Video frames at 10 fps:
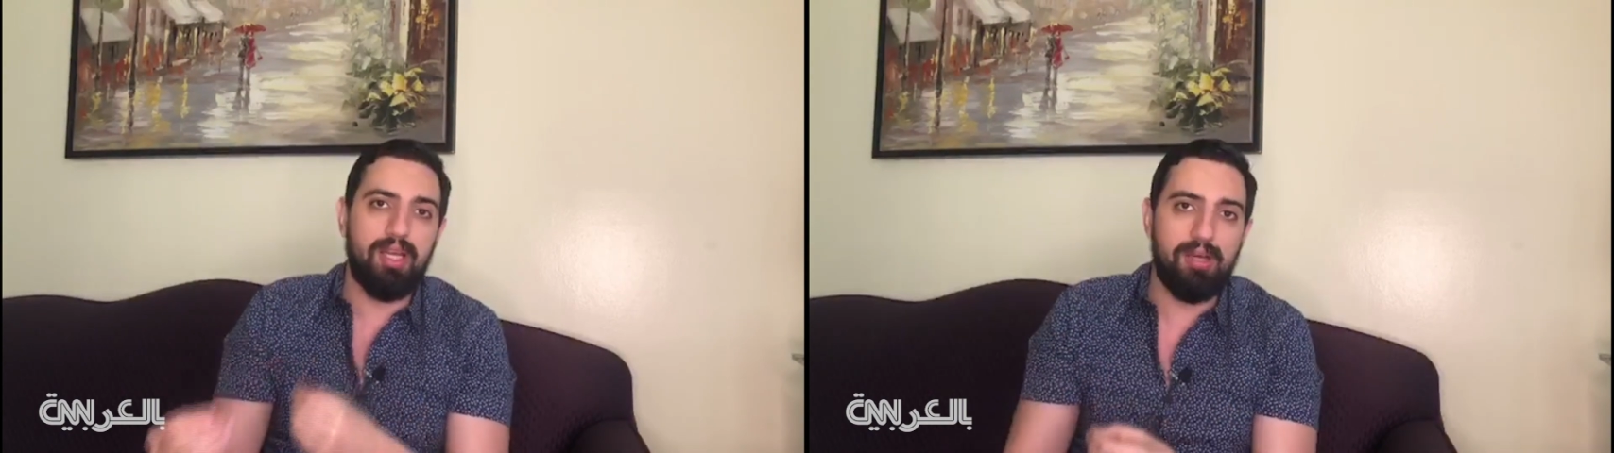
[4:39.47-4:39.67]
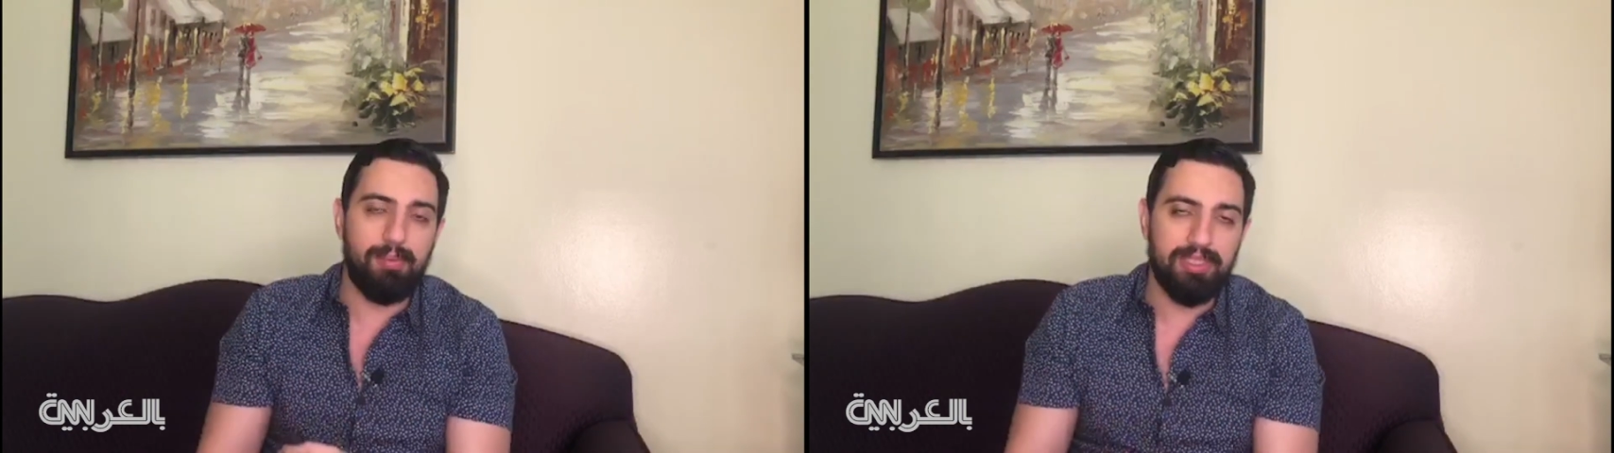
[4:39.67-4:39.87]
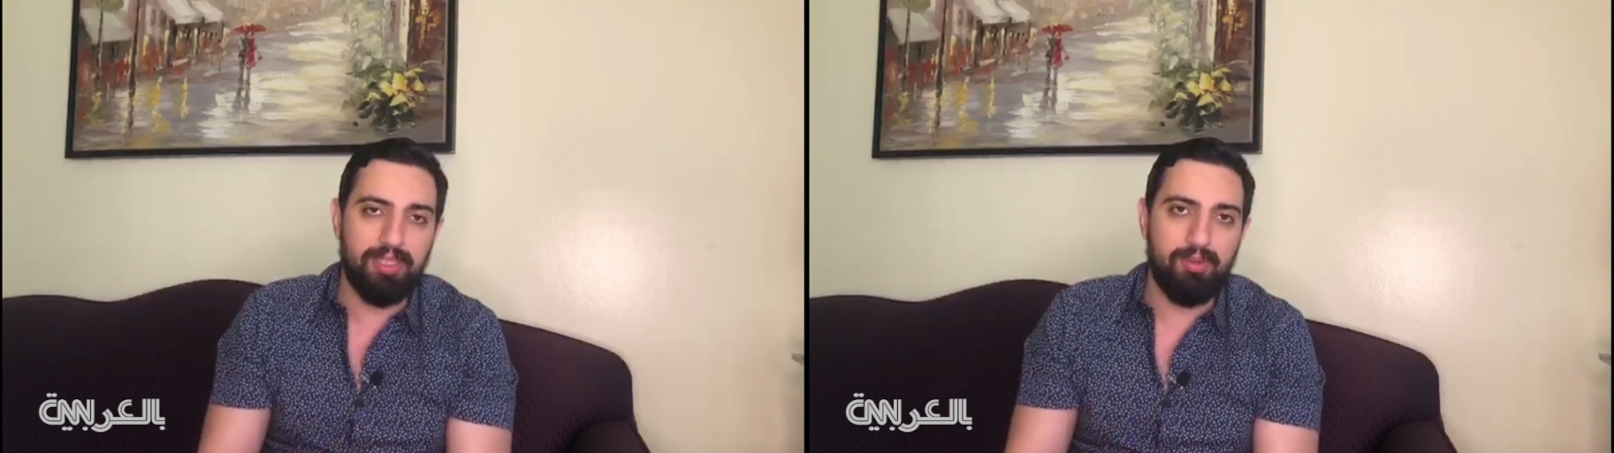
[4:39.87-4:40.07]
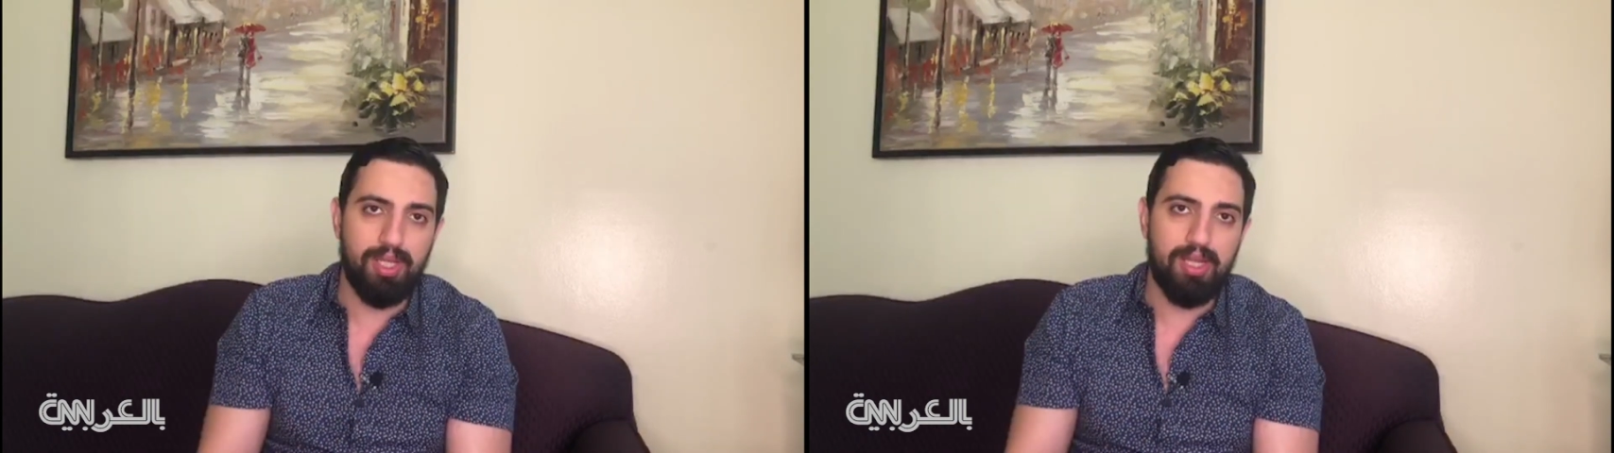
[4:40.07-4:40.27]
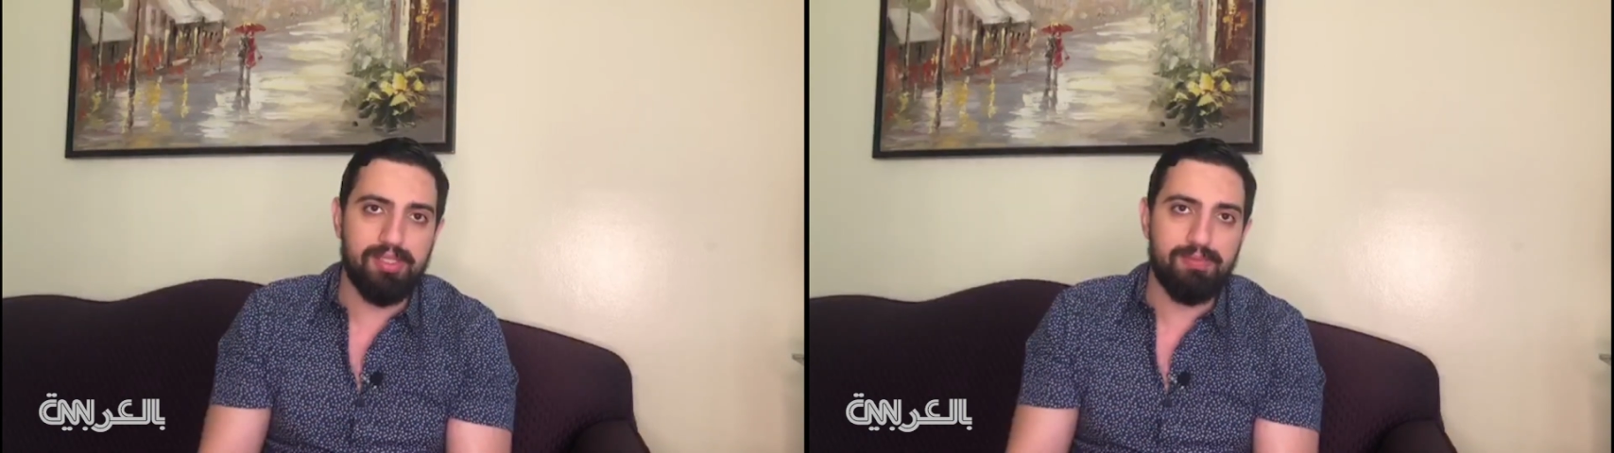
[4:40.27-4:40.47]
لقب
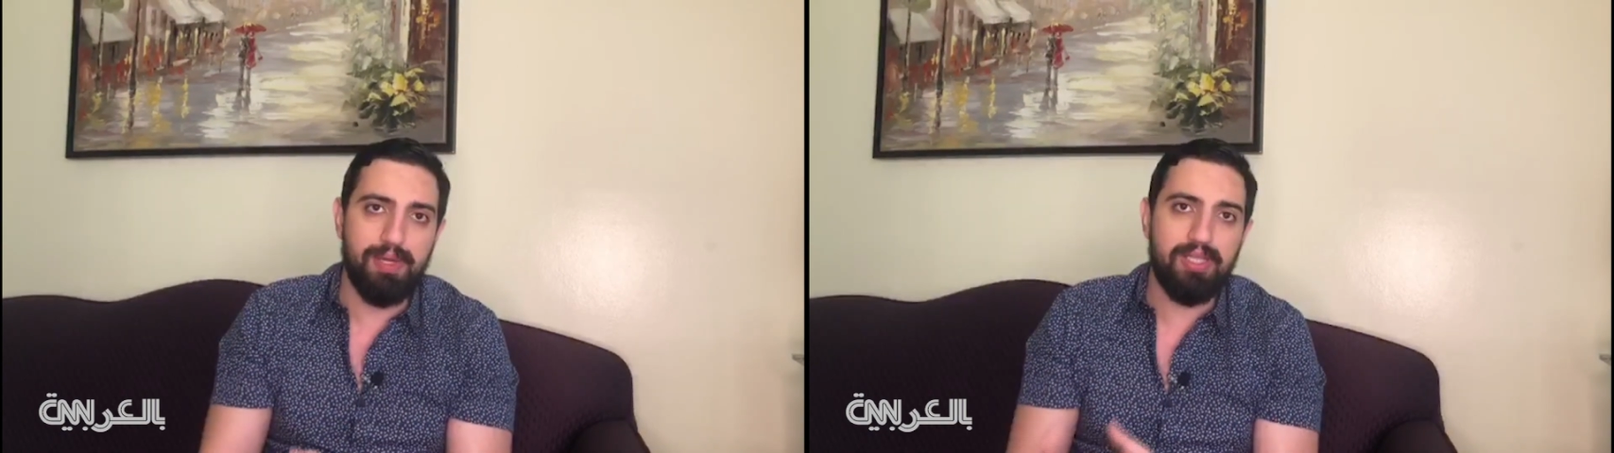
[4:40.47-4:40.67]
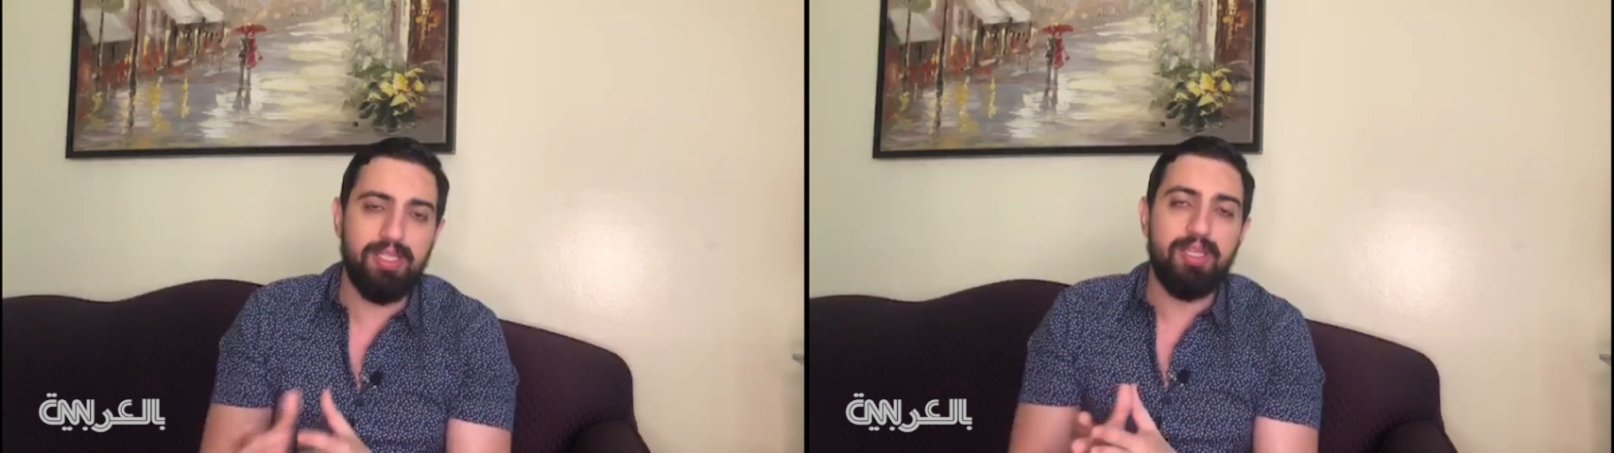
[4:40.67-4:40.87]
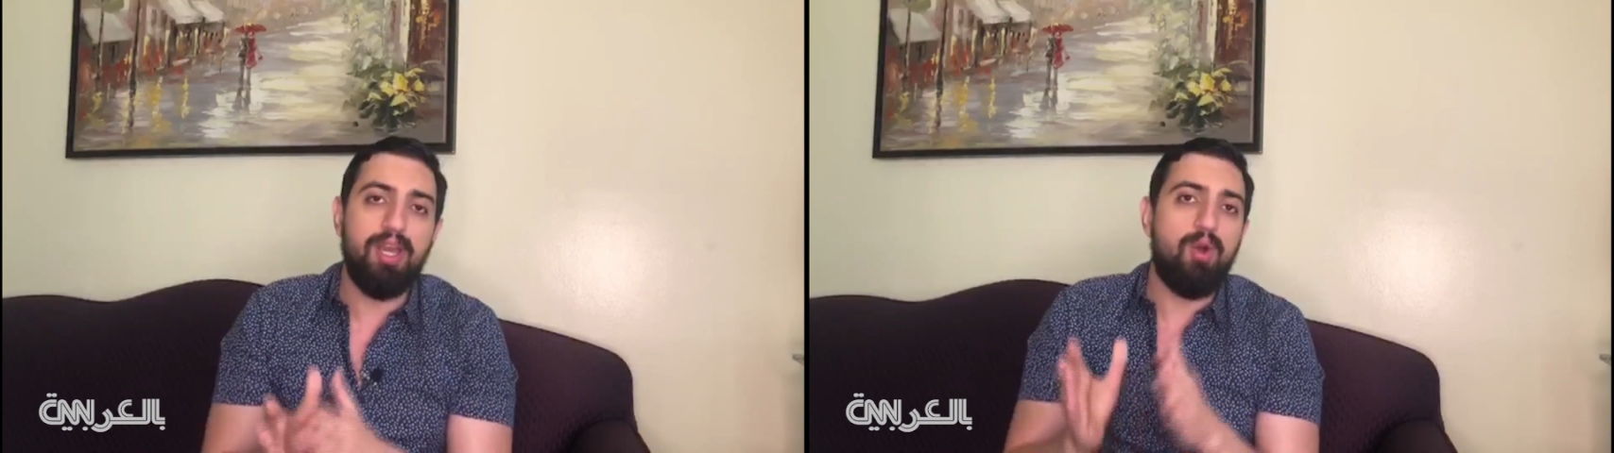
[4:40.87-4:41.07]
الدوري الإسباني